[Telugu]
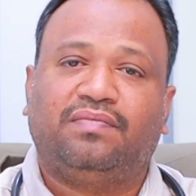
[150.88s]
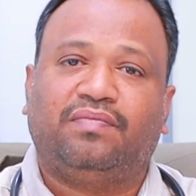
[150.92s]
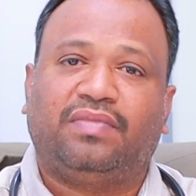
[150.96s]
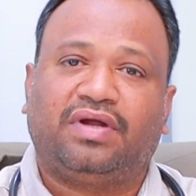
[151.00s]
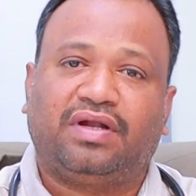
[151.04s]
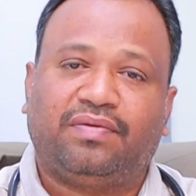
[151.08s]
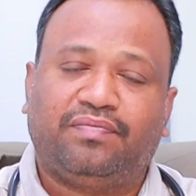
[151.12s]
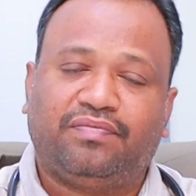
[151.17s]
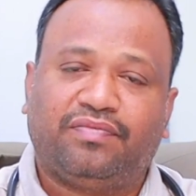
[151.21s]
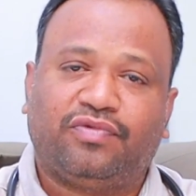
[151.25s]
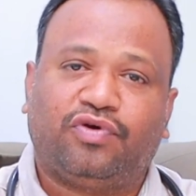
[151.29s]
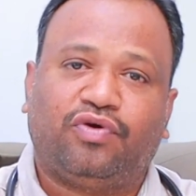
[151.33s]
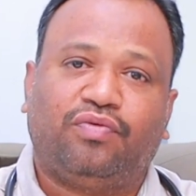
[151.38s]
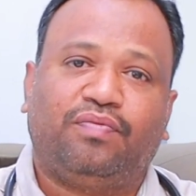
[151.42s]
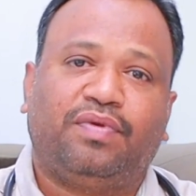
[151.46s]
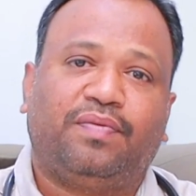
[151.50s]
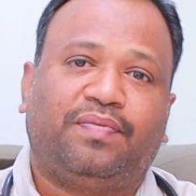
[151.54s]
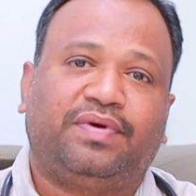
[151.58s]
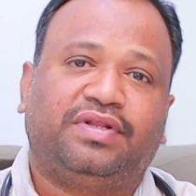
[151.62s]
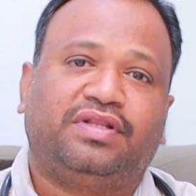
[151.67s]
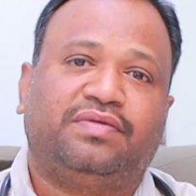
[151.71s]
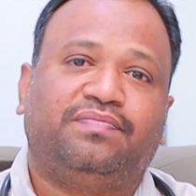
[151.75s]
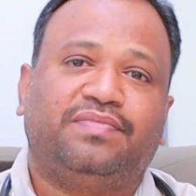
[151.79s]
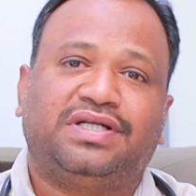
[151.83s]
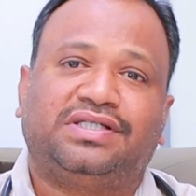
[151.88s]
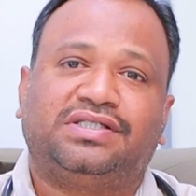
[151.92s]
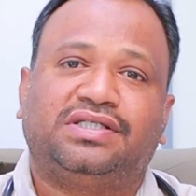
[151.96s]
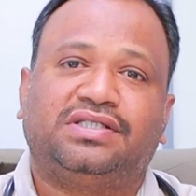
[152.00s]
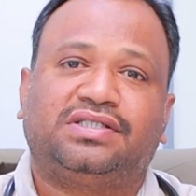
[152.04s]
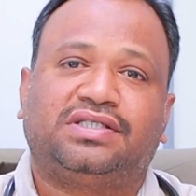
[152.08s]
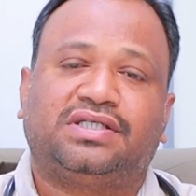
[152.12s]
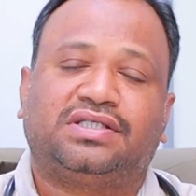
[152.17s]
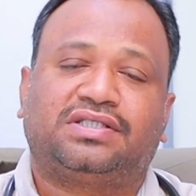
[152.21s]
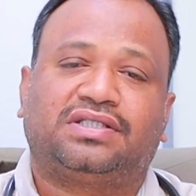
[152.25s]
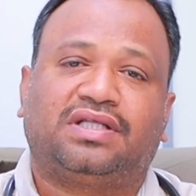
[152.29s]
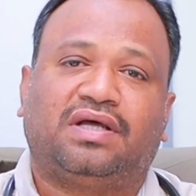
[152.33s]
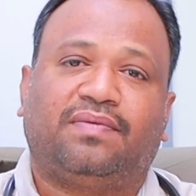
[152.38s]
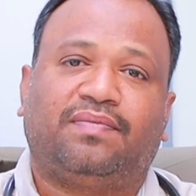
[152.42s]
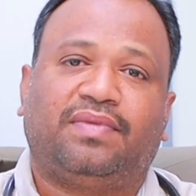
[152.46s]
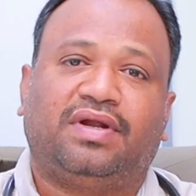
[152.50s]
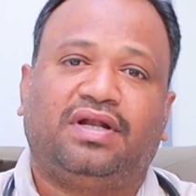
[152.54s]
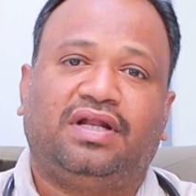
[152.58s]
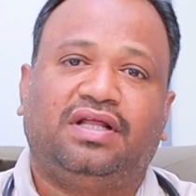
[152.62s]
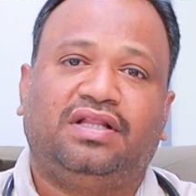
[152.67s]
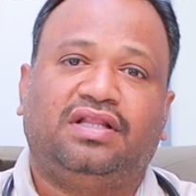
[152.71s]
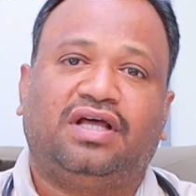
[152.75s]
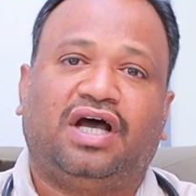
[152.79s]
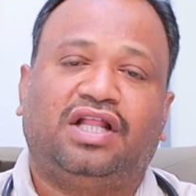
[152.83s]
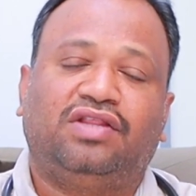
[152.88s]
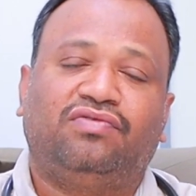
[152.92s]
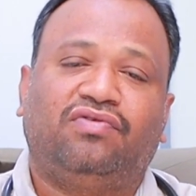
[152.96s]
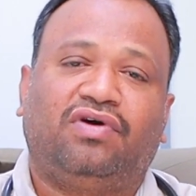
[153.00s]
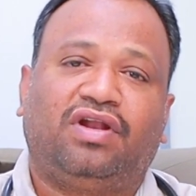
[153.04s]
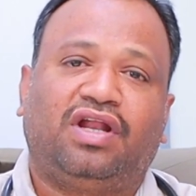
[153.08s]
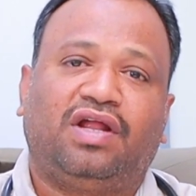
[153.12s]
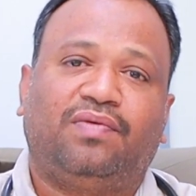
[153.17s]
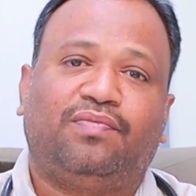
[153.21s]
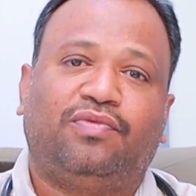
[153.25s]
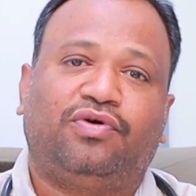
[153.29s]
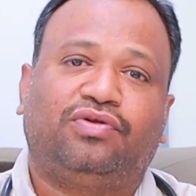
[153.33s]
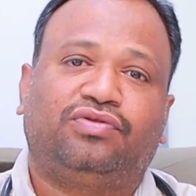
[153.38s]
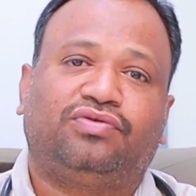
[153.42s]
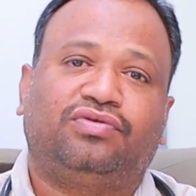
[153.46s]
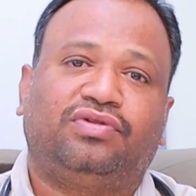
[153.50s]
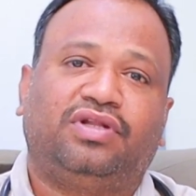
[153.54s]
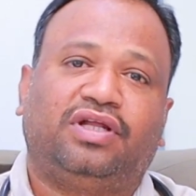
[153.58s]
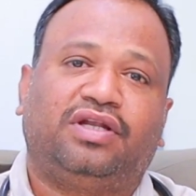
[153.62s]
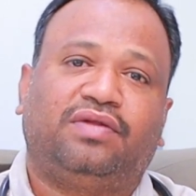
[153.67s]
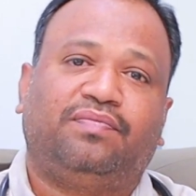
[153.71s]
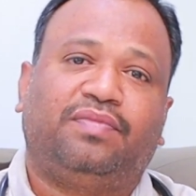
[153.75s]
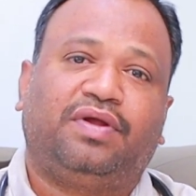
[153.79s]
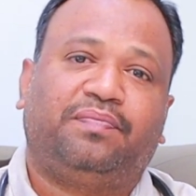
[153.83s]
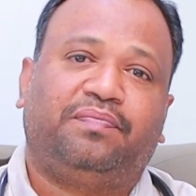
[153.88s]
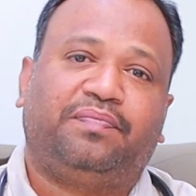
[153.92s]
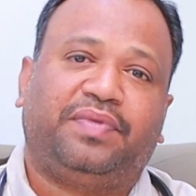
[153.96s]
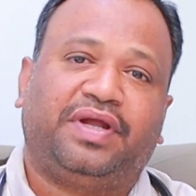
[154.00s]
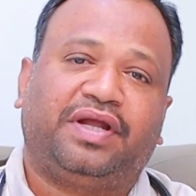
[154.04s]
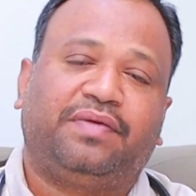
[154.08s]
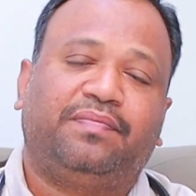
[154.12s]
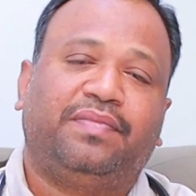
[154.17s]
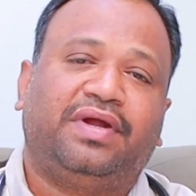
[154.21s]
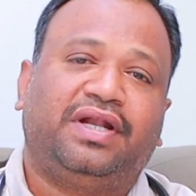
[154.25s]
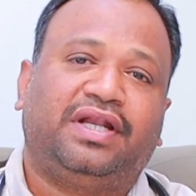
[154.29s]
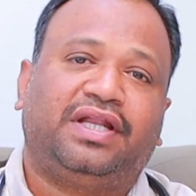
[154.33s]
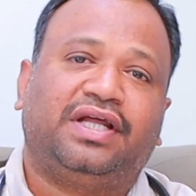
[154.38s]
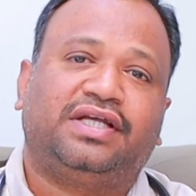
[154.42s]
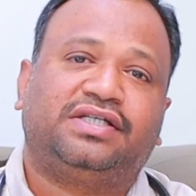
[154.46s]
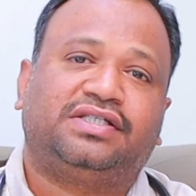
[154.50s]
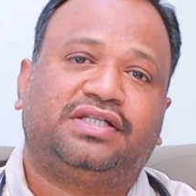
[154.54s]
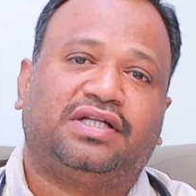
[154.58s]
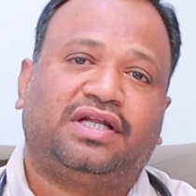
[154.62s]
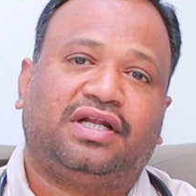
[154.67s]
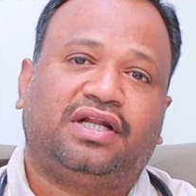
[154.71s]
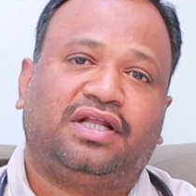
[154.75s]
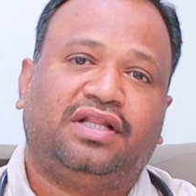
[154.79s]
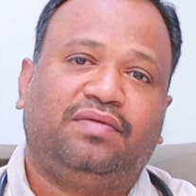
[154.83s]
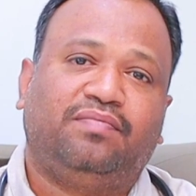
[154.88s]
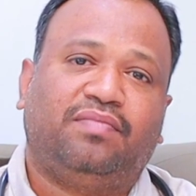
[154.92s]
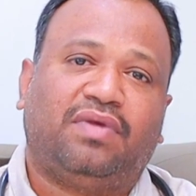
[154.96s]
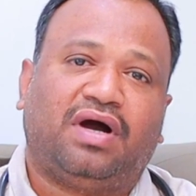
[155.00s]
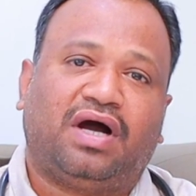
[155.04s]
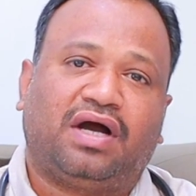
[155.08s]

మనం హోమియోపతి మెడిసిన్స్ ఇస్తామండి దాని ద్వారా ఏమవుతుందంటే మీకు పిగ్మెంటేషన్ అనేది